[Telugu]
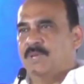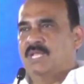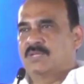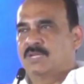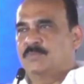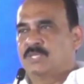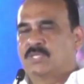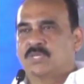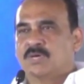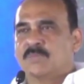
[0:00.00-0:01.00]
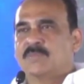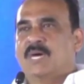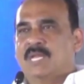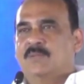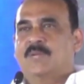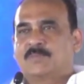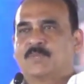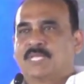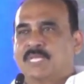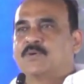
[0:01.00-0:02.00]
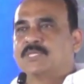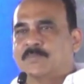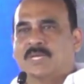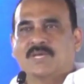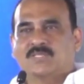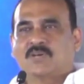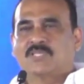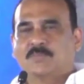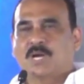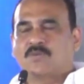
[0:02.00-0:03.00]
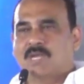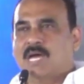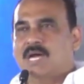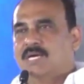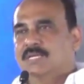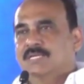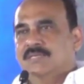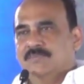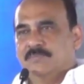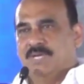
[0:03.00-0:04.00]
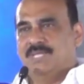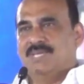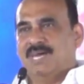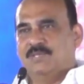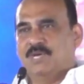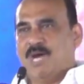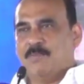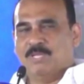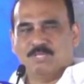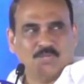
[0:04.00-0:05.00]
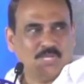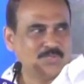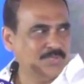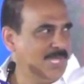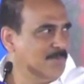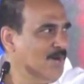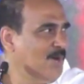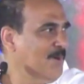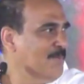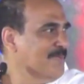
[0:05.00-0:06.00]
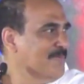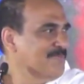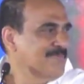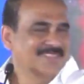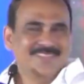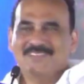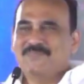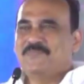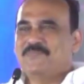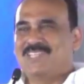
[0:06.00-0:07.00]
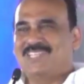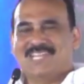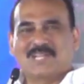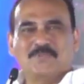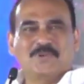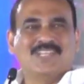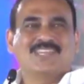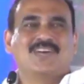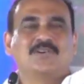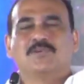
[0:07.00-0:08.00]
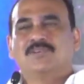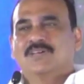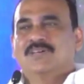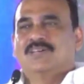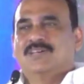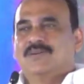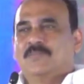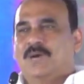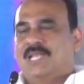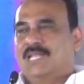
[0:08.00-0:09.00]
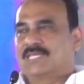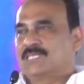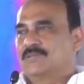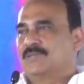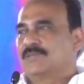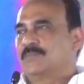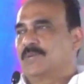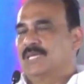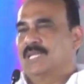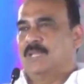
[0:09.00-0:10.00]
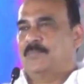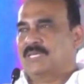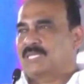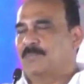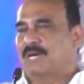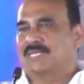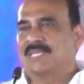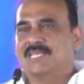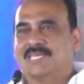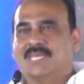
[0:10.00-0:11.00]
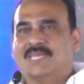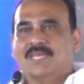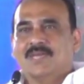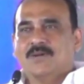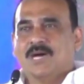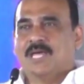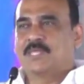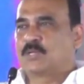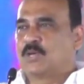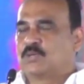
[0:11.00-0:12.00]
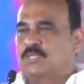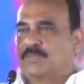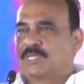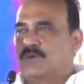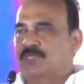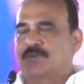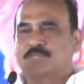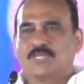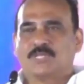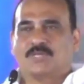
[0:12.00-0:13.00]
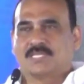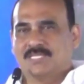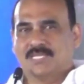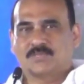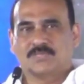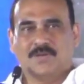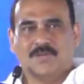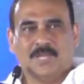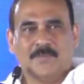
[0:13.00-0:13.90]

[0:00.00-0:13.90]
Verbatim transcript: ఎమ్మెల్యేలు కూడా మీరు వద్దు మీ భయాన్ని పెట్టుకుంటారేమో అని భయం వేస్తా ఉంది మాకు కూడా మరి అది కూడా ఆ పరిస్థితి కూడా వస్తుందేమో మరి జగన్మోహన్ రెడ్డి గారు మహిళలకు ఇస్తున్న మహిళల పక్షపాతి అనేది అందరూ కూడా గుర్తుపెట్టుకోవాల్సిన అని కూడా తెలియజేసుకుంటా